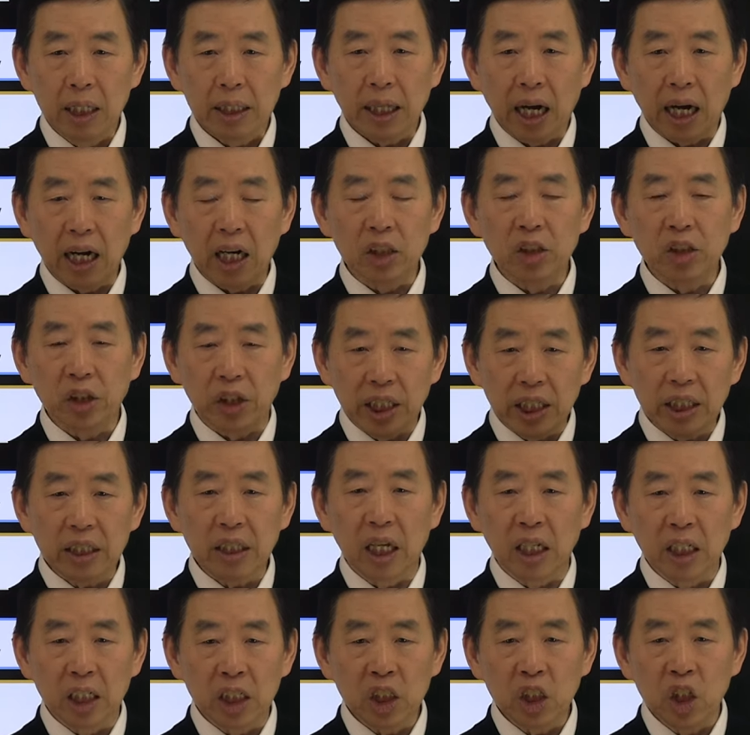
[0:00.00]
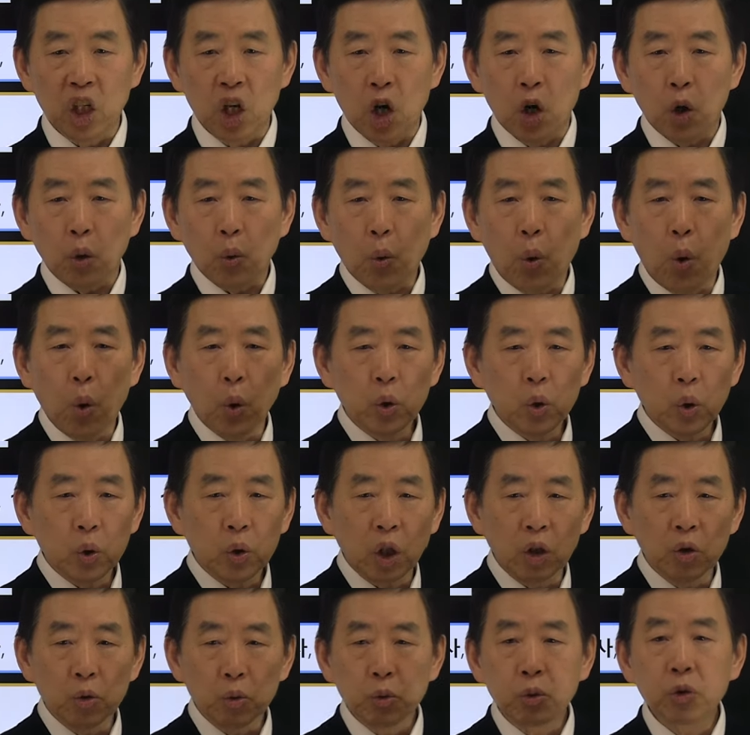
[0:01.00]
따라서 이때는
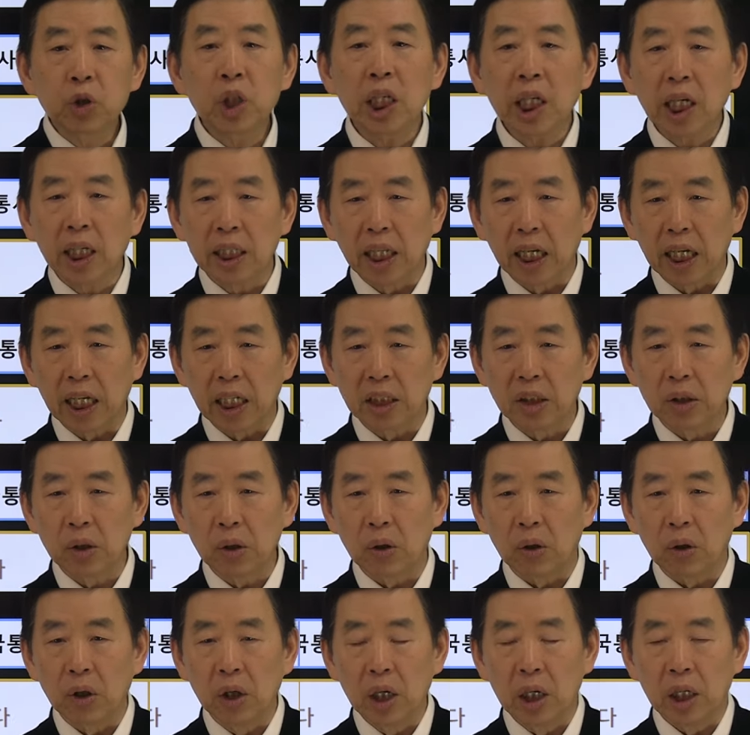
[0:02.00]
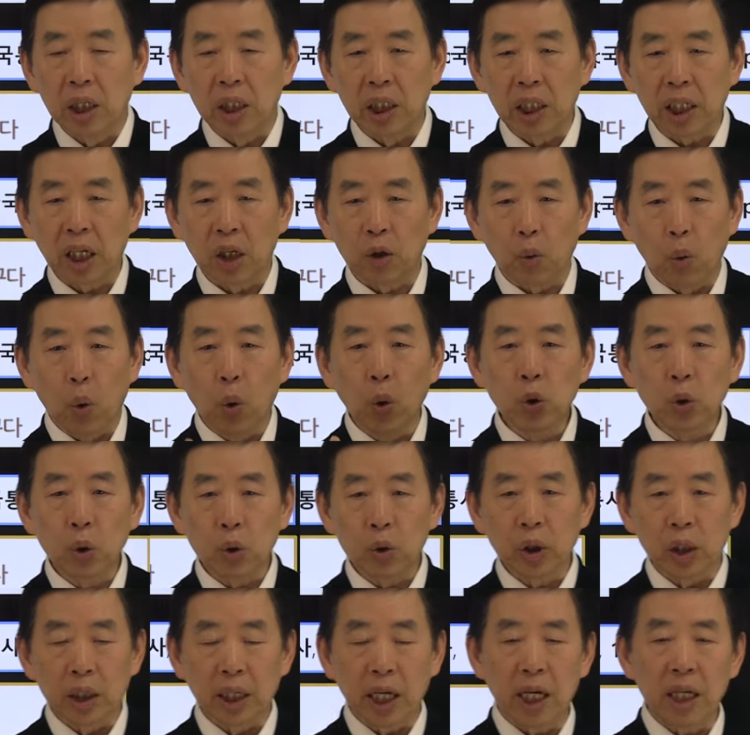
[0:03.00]
고조선 후기가 되겠죠. 그러니까
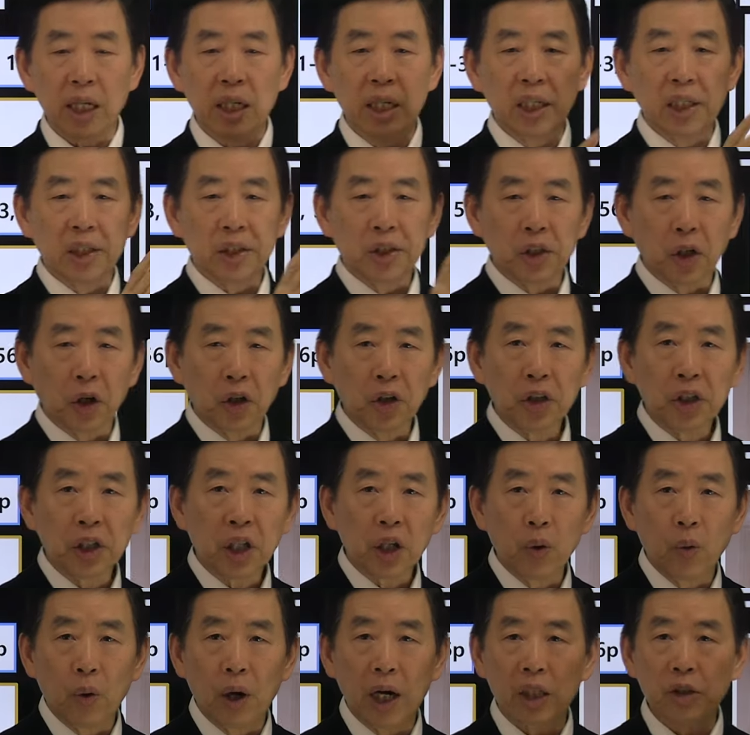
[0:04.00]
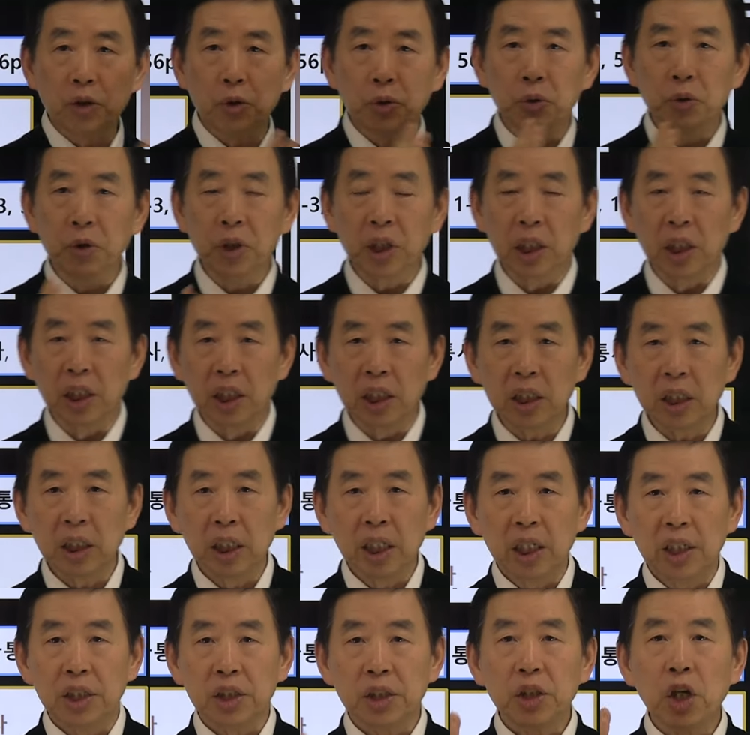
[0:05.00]
고조선의 전기와 중기는
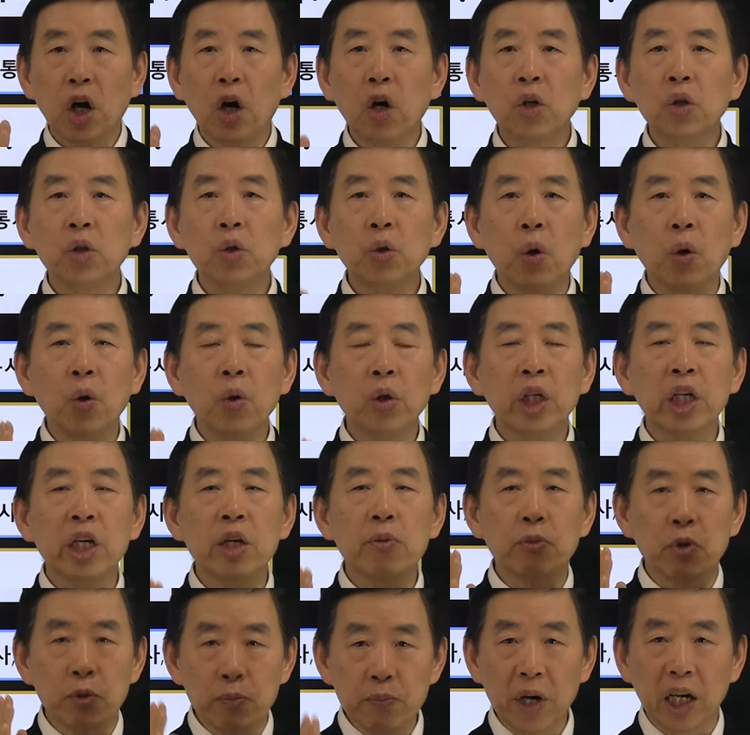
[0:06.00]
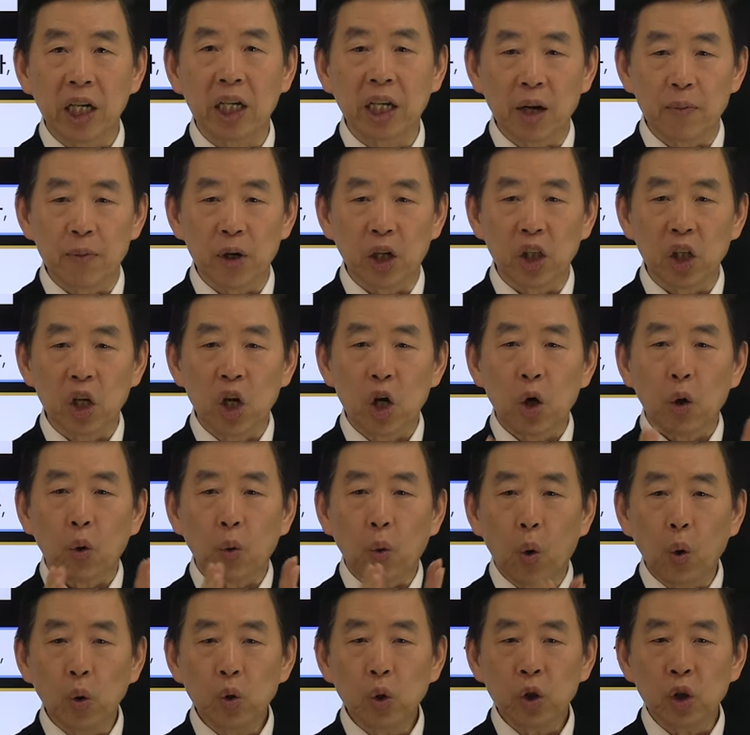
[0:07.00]
청동기 문명이라면
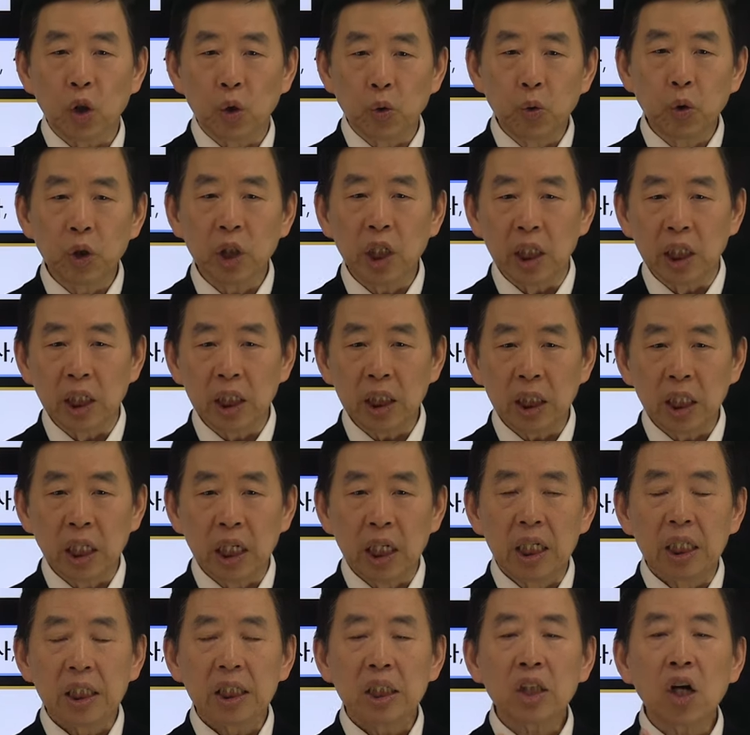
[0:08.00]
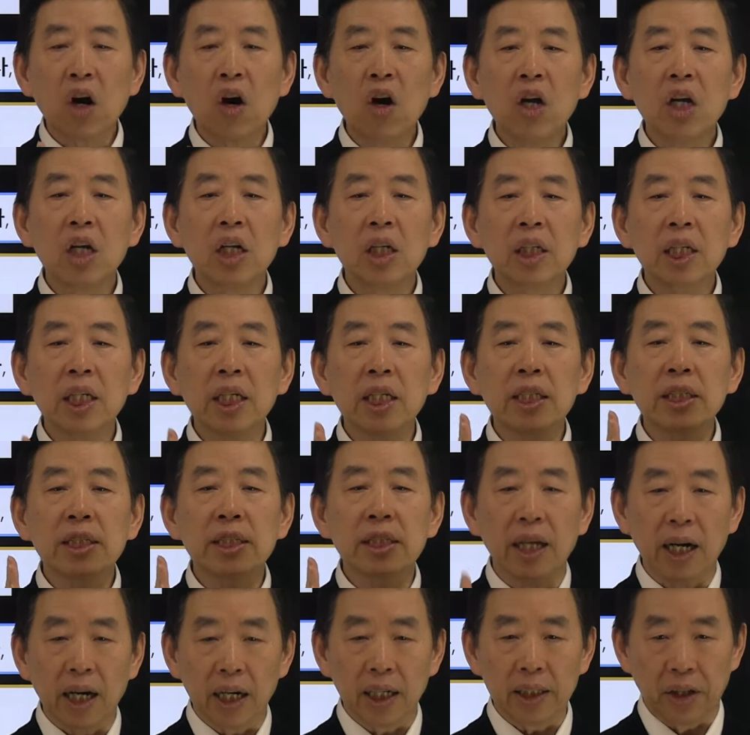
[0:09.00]
고조선 후기는 철기
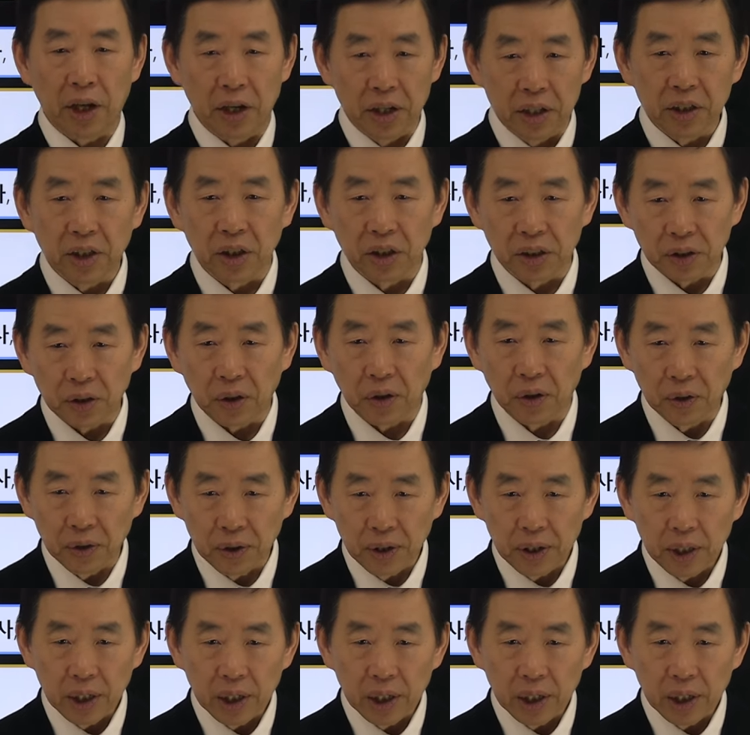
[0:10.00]
시대가 되는 거죠.